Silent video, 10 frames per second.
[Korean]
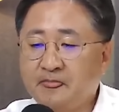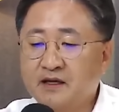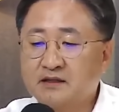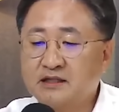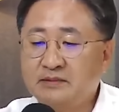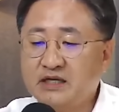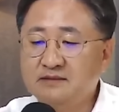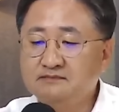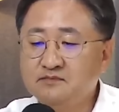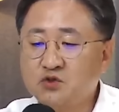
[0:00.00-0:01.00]
그 다음에
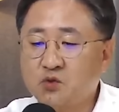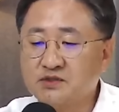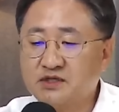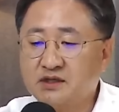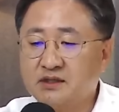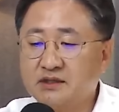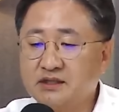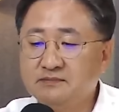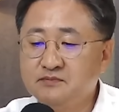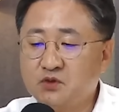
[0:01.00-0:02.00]
임종성
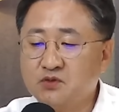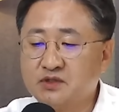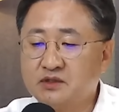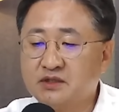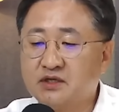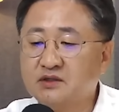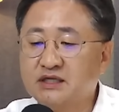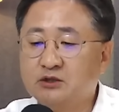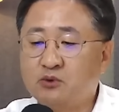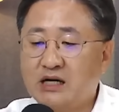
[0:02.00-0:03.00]
임종성
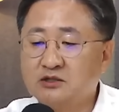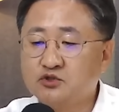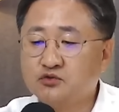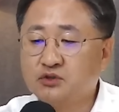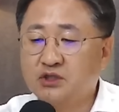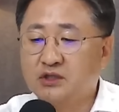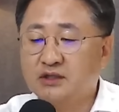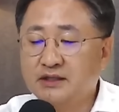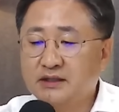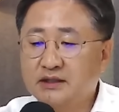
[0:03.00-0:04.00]
경기 광주을
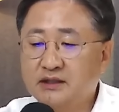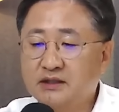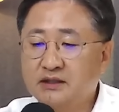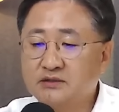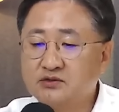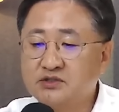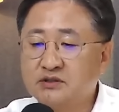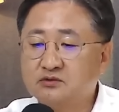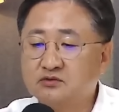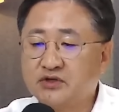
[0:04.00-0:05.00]
어,
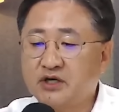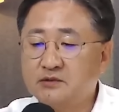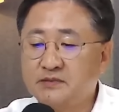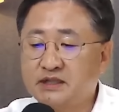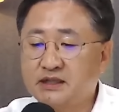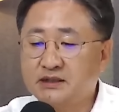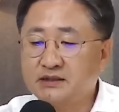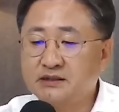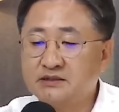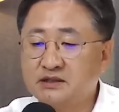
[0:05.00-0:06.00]
출신 국회의원입니다.
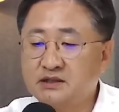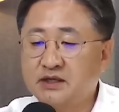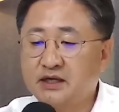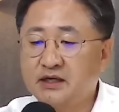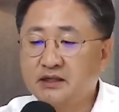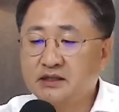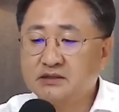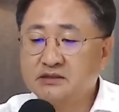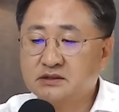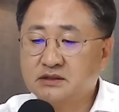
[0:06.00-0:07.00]
어, 최근에
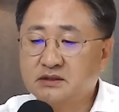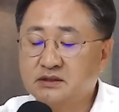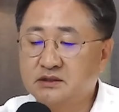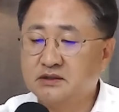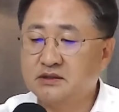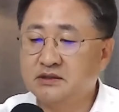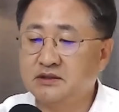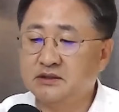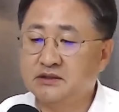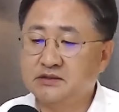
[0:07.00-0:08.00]
어,
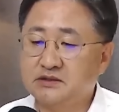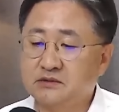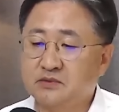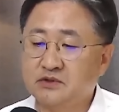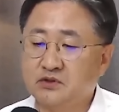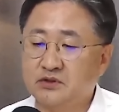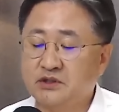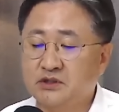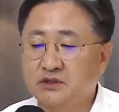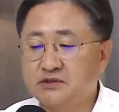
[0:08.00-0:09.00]
이저 뭐죠
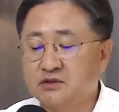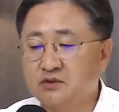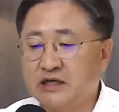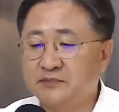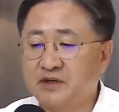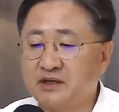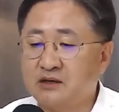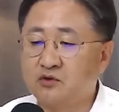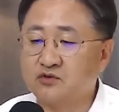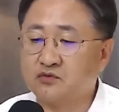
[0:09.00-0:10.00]
이 서울 양평강
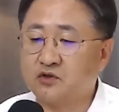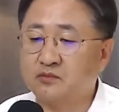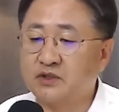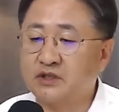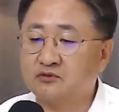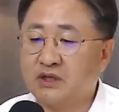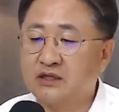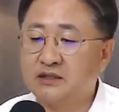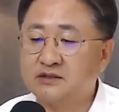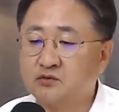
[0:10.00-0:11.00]
고속도로 뭐 이것
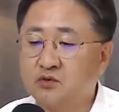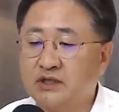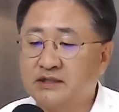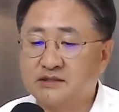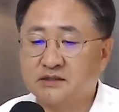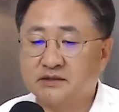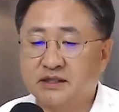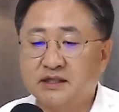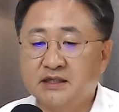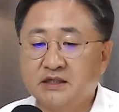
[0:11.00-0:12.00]
관련해서 논란이
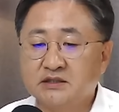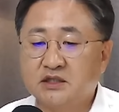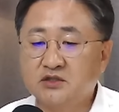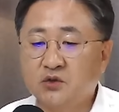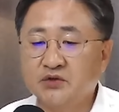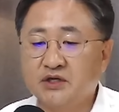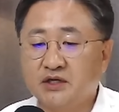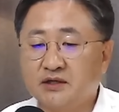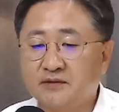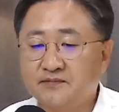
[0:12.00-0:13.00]
됐었는데
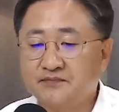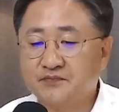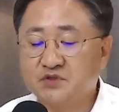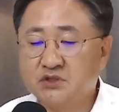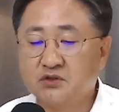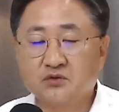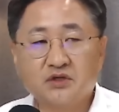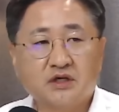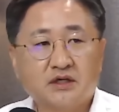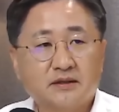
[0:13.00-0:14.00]
전용기 전용기